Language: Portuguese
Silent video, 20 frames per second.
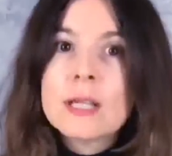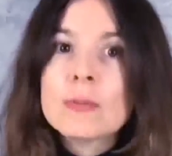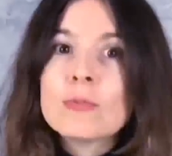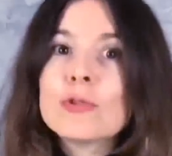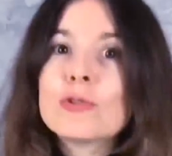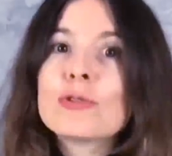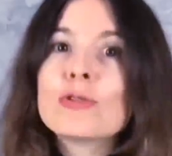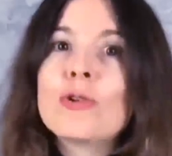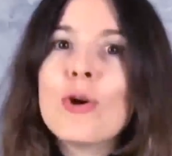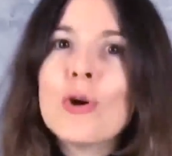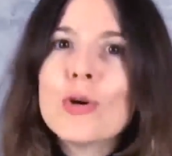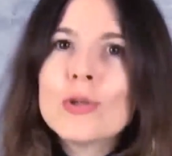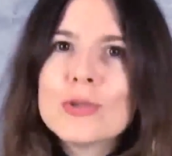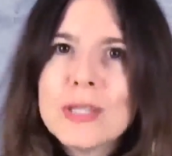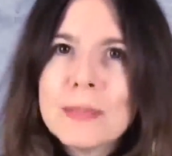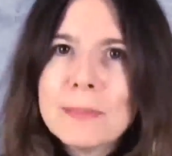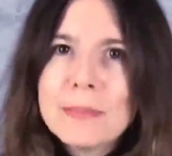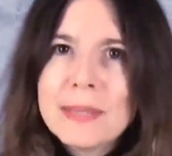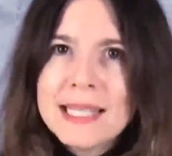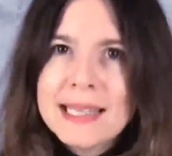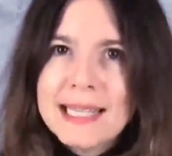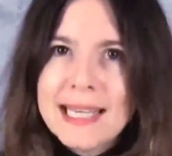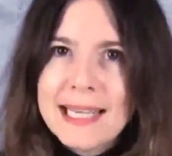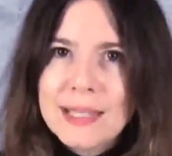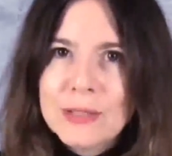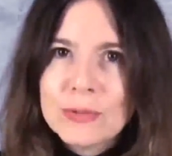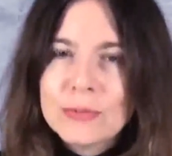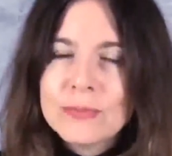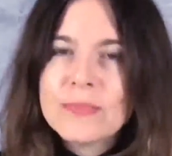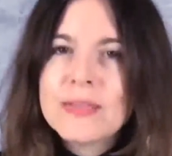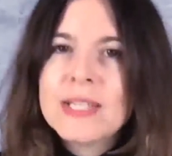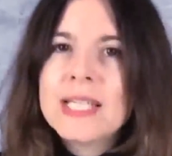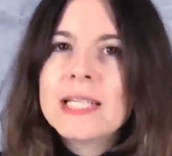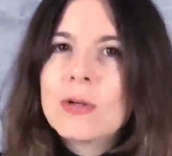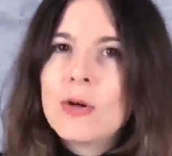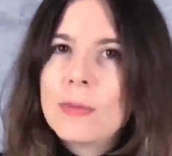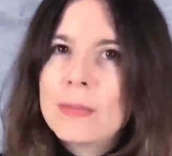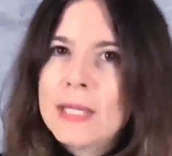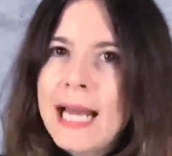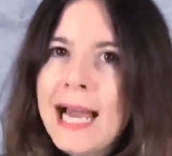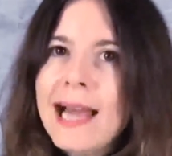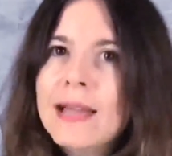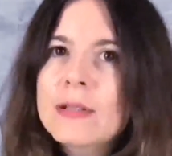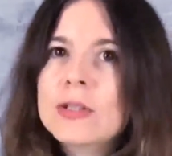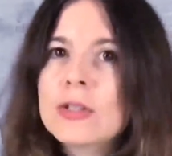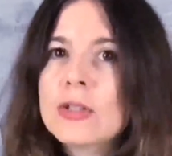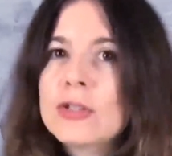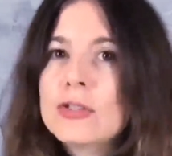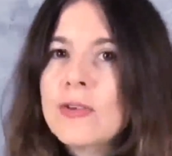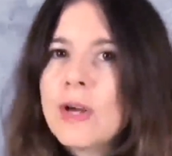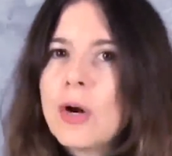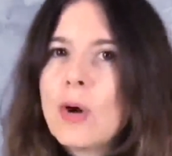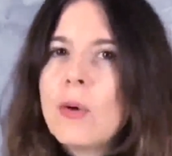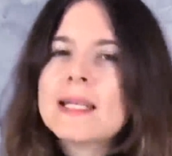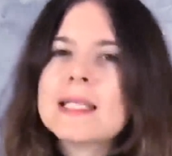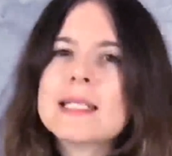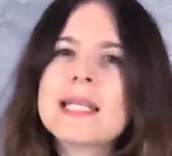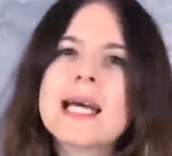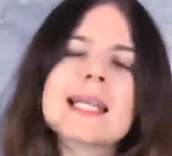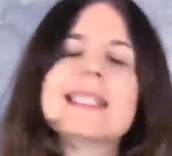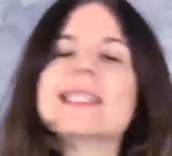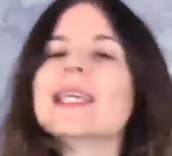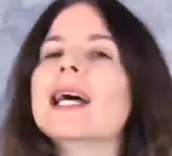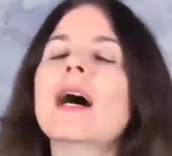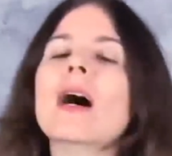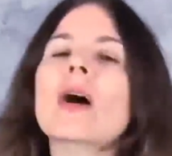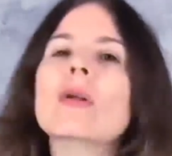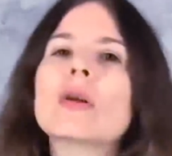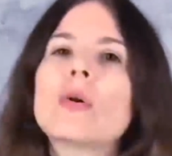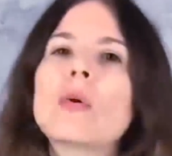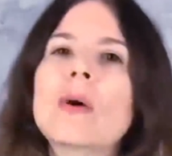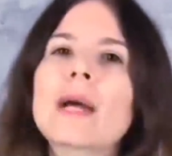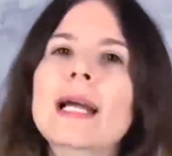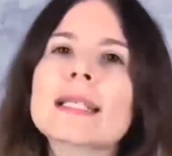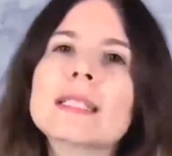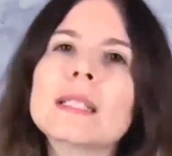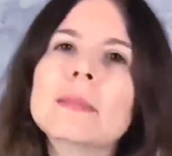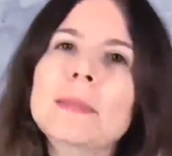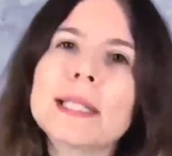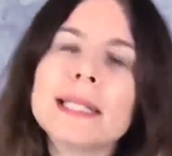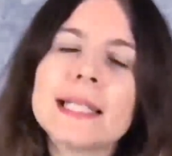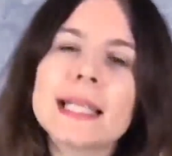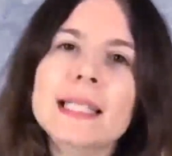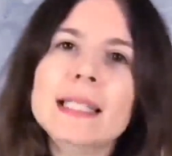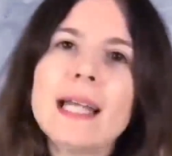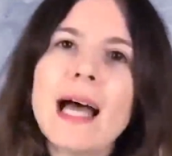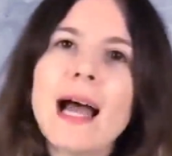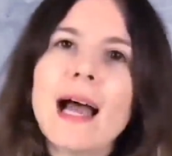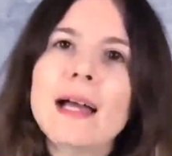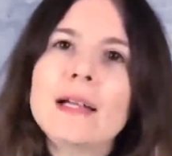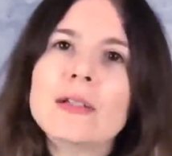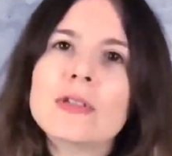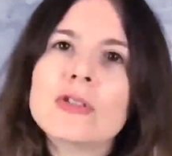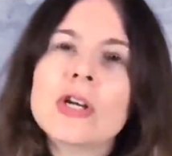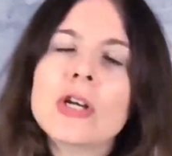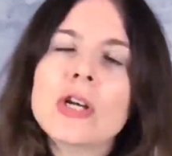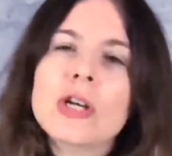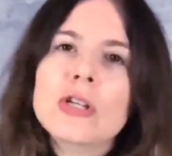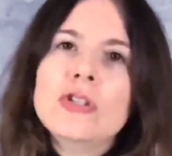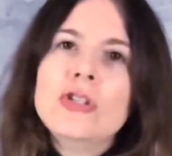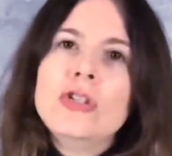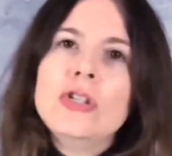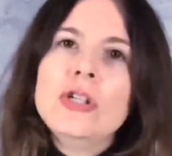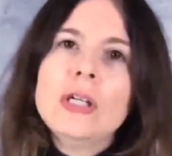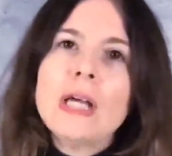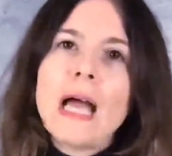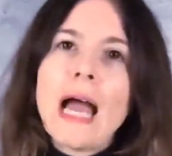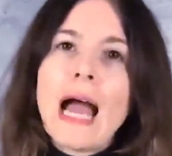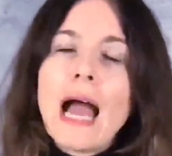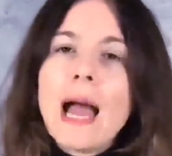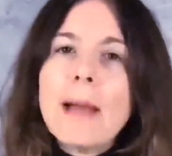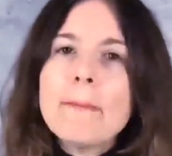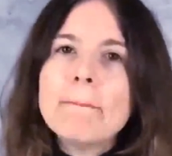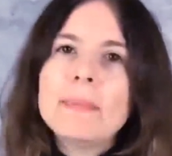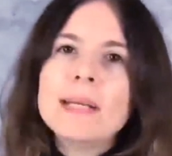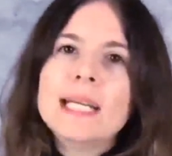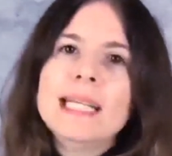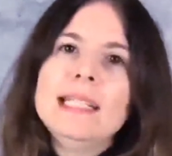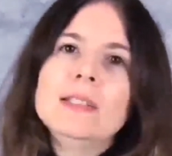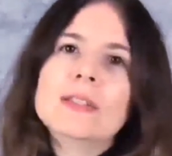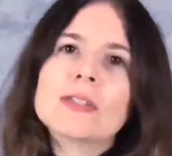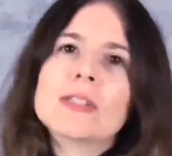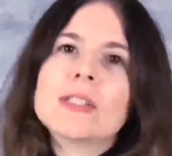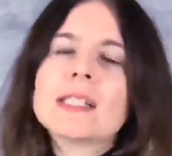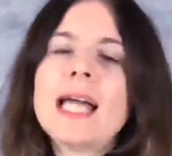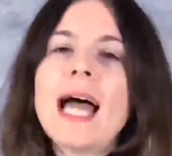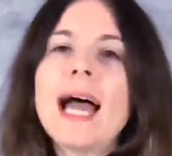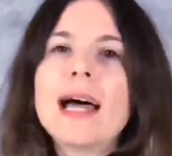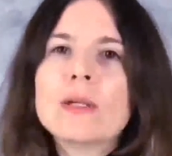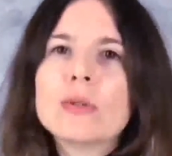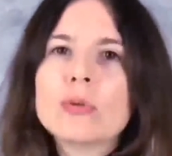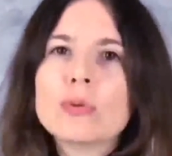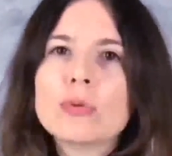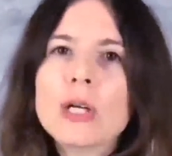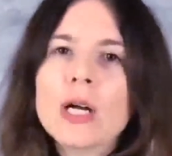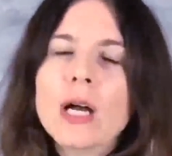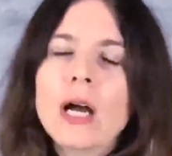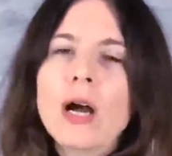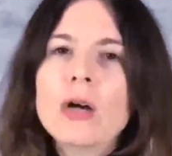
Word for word: Estamos todos aprendendo. Combinado? Então a gente vai começar essa aula com essa mentalidade de aprendizado.